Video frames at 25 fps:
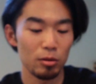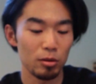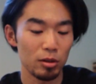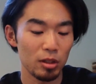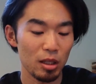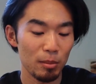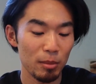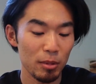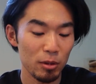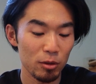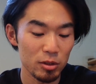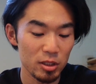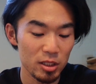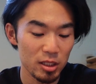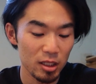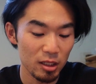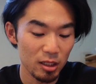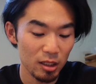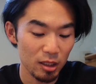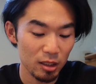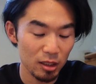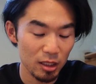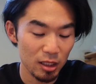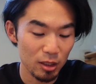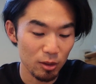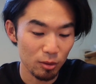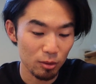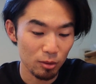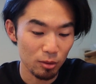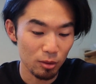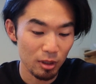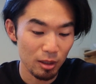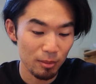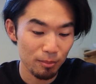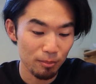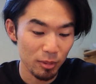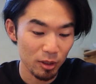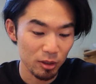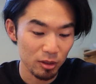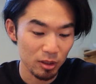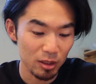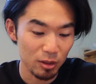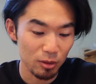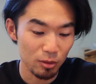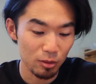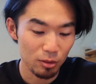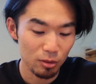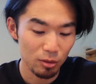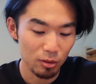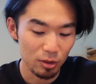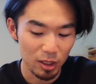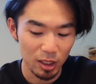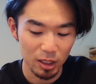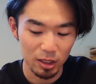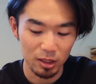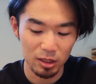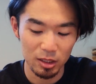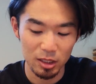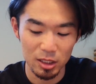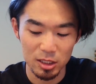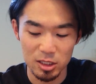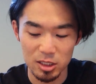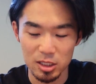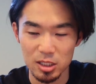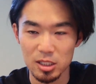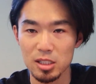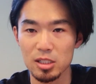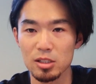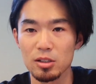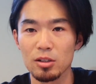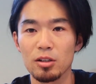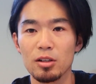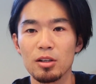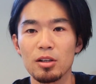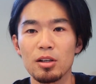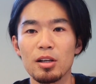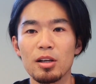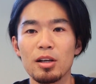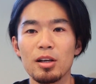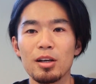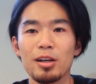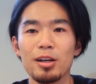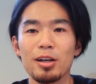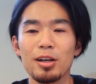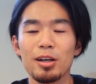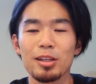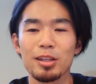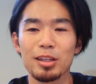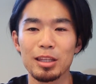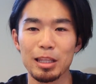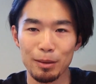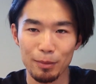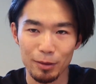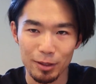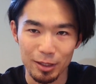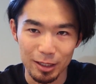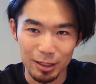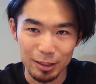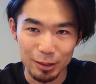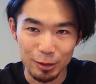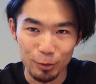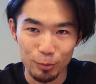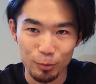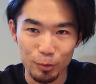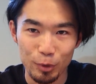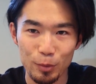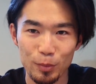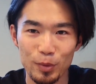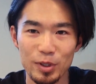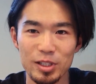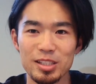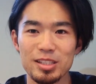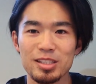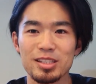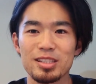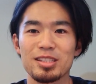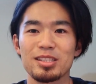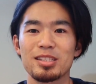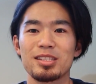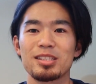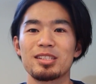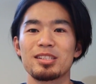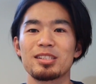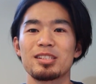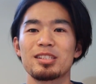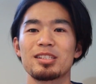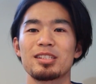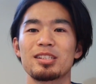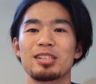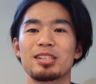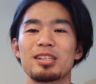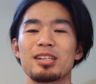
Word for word: と卵全卵2個と卵白1個とカッテージチーズを食べたいと思います、